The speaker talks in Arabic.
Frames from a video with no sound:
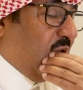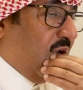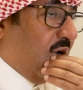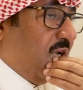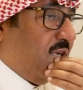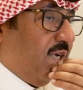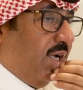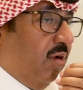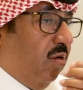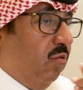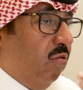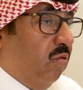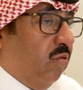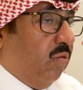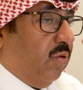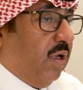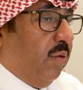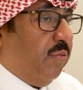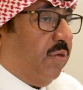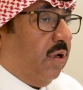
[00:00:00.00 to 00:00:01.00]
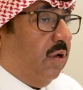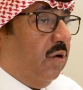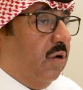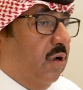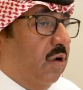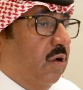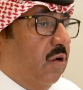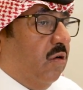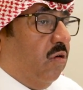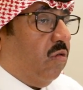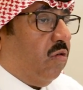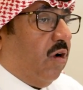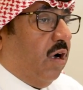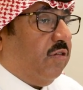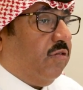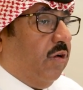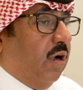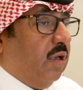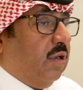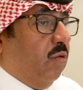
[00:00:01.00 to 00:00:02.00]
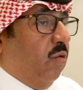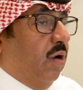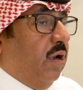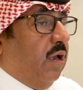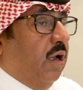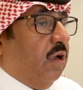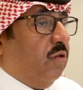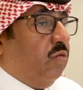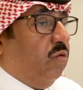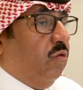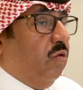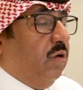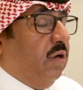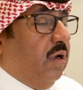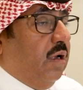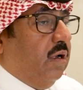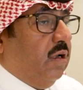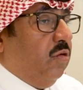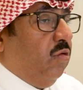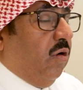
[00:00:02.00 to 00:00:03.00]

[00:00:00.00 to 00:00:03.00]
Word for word: درجة أنه يمكن رؤساء دول يأتون